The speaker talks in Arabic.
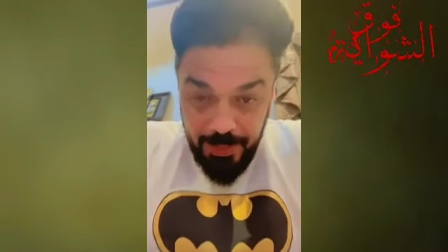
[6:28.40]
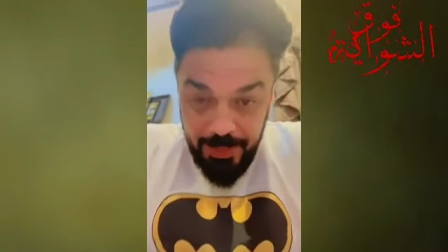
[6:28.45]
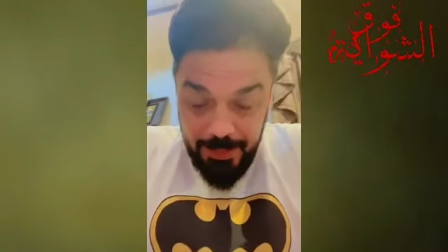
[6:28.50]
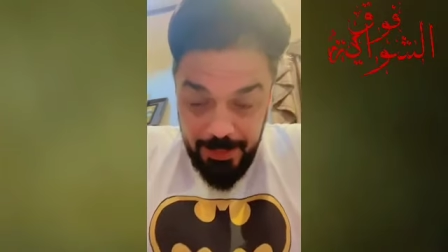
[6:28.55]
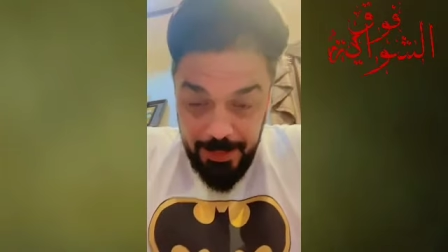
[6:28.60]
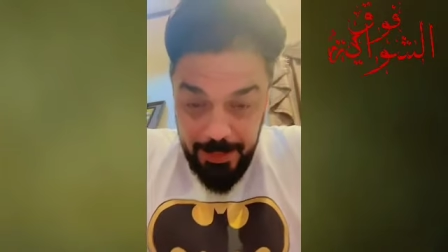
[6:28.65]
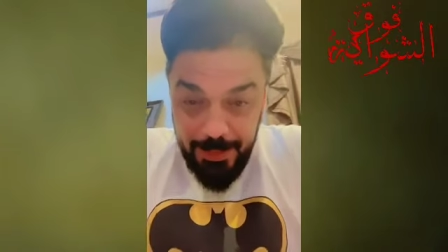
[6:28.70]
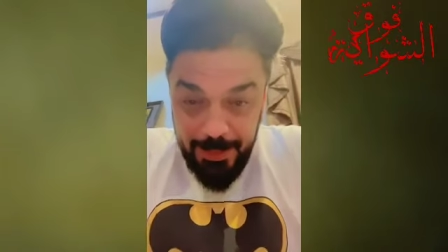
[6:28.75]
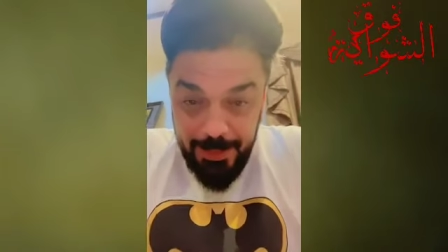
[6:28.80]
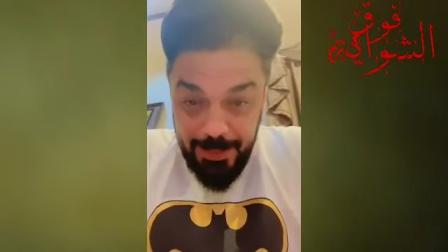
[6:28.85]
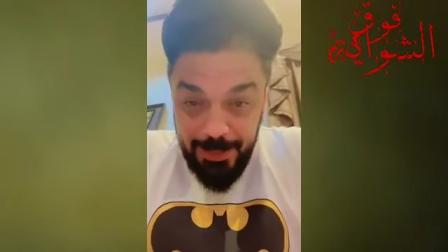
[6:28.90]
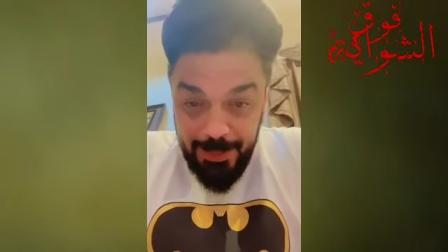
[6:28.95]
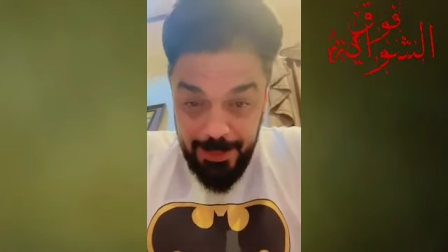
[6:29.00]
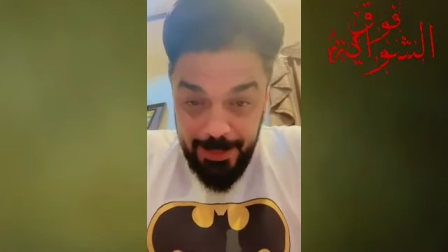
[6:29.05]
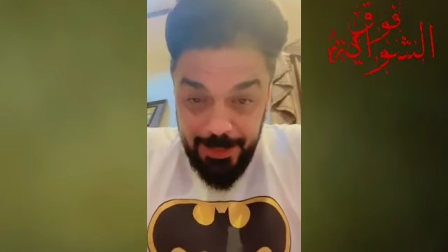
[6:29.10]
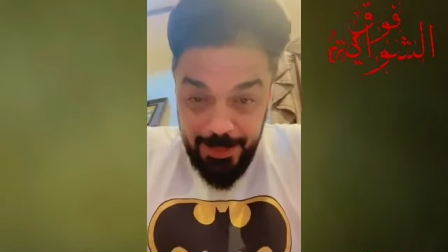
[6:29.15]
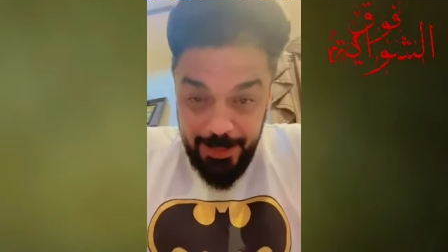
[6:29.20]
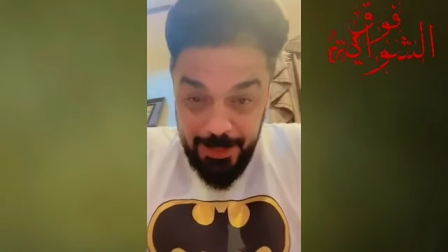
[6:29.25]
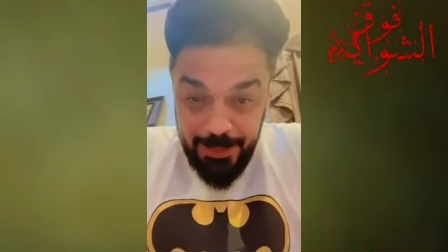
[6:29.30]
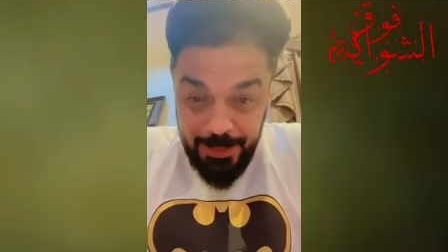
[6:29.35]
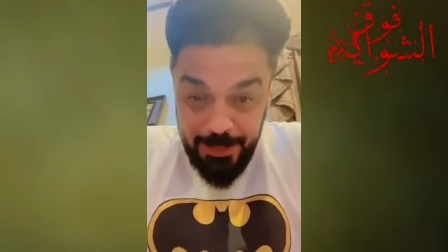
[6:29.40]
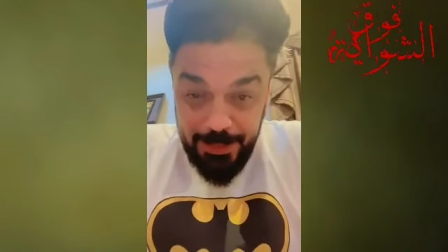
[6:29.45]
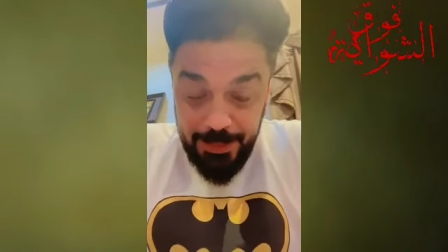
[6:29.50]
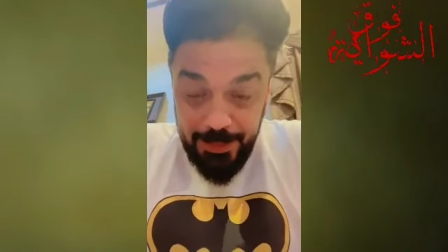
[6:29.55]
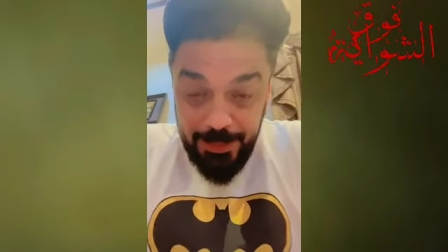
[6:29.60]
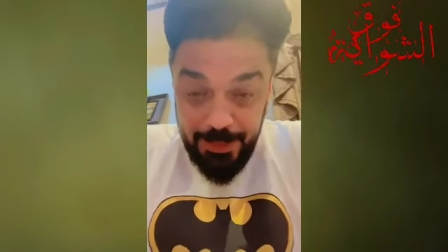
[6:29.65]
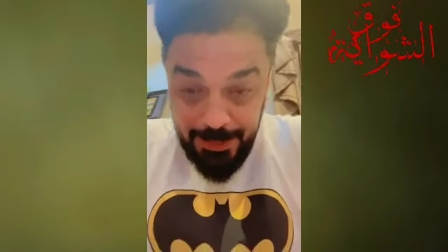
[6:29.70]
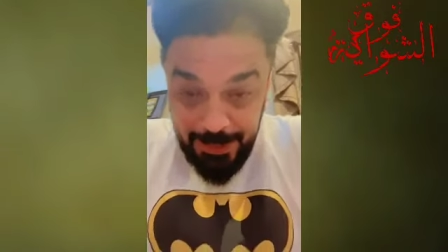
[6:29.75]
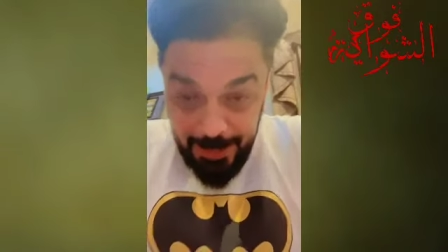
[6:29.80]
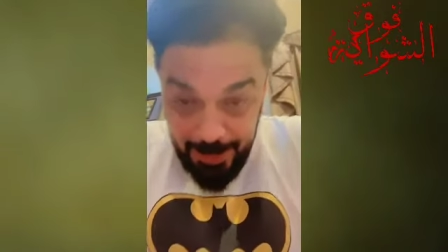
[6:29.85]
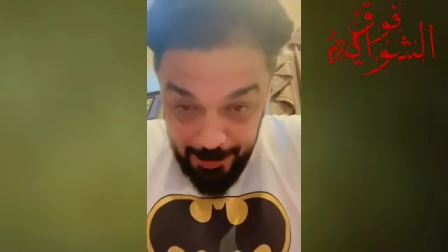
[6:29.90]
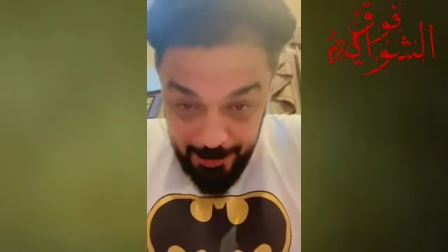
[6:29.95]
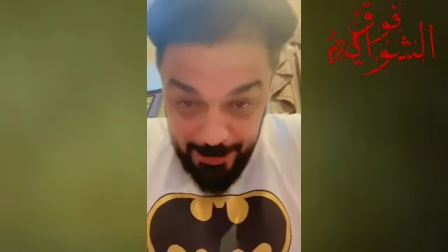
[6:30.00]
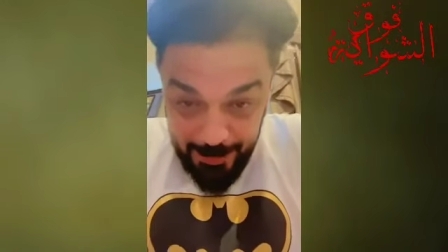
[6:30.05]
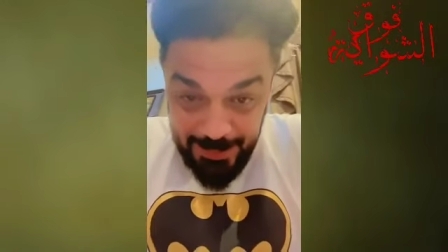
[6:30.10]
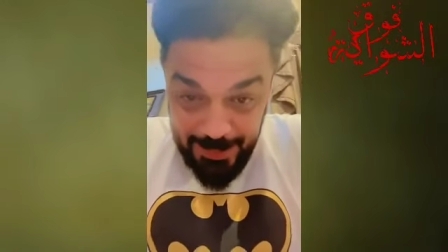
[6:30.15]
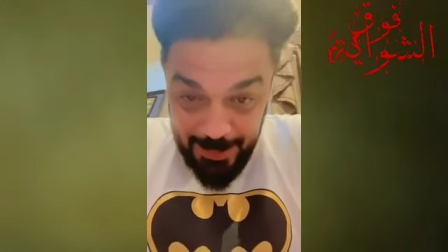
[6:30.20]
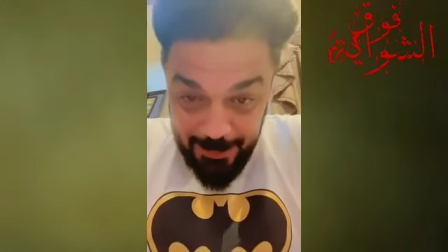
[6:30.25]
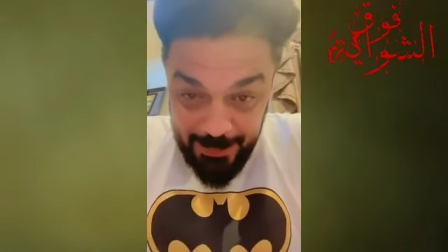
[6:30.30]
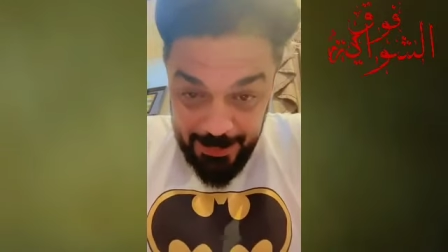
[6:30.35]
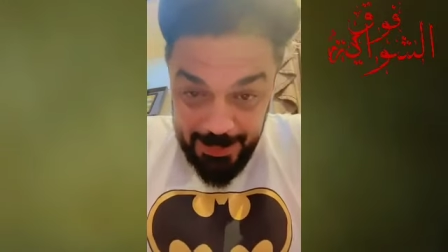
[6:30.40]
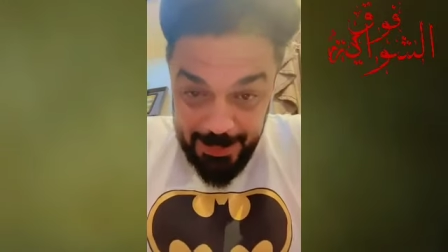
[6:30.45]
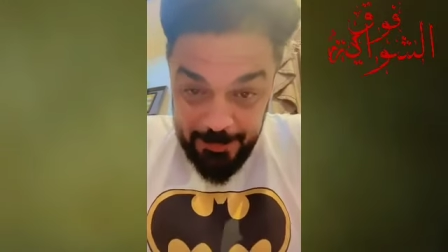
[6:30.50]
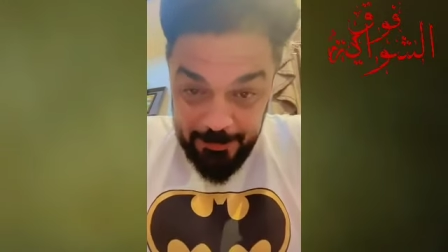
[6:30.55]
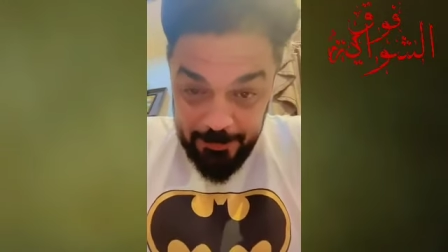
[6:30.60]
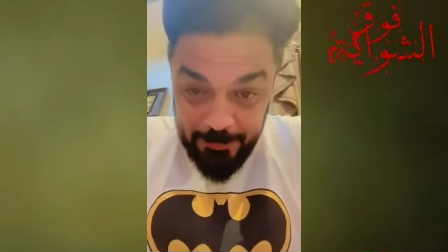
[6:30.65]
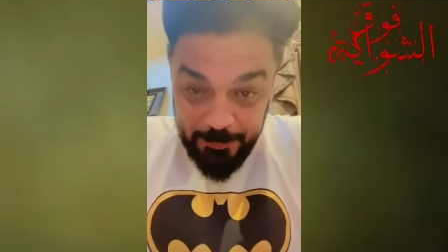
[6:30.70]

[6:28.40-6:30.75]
آه، جاهزين للمسابقة